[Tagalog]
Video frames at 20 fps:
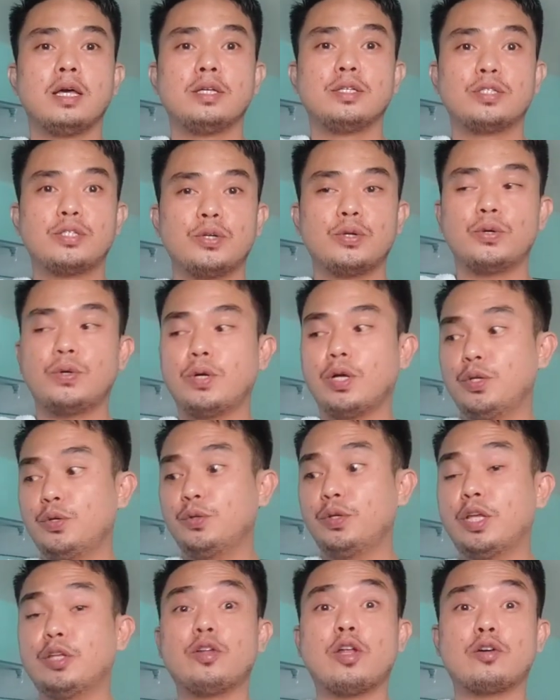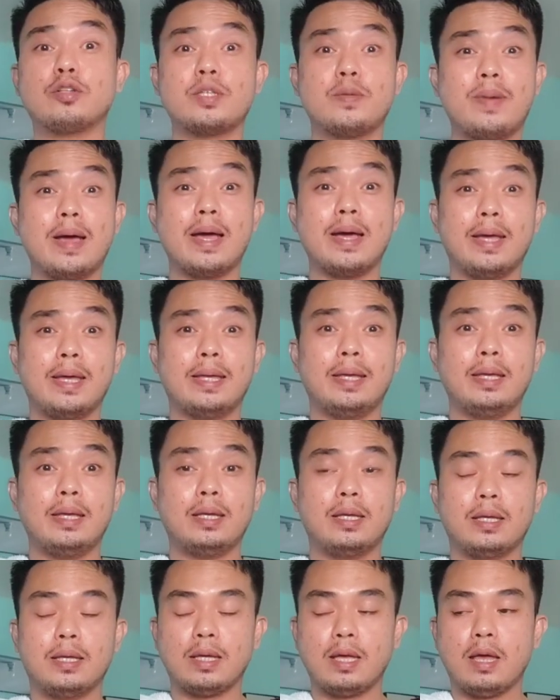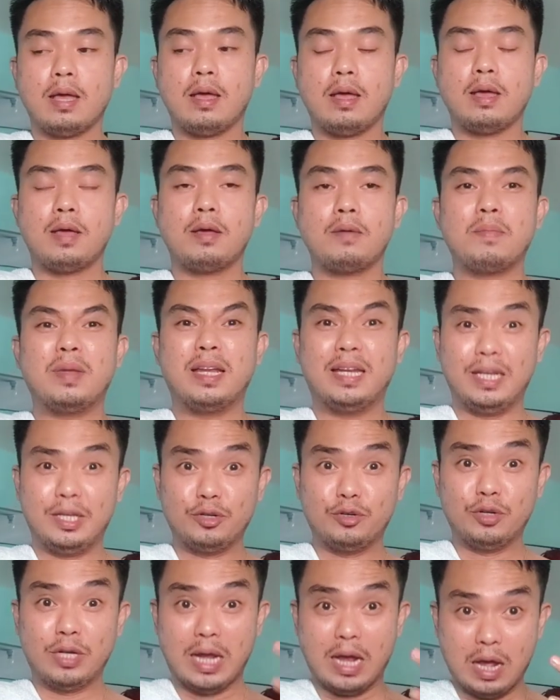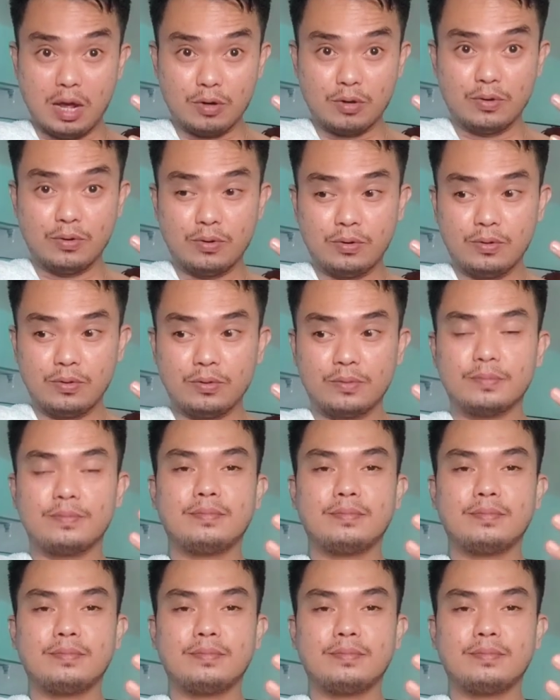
So, ayun, ito na ako sa bahay. Maliligo lang ako.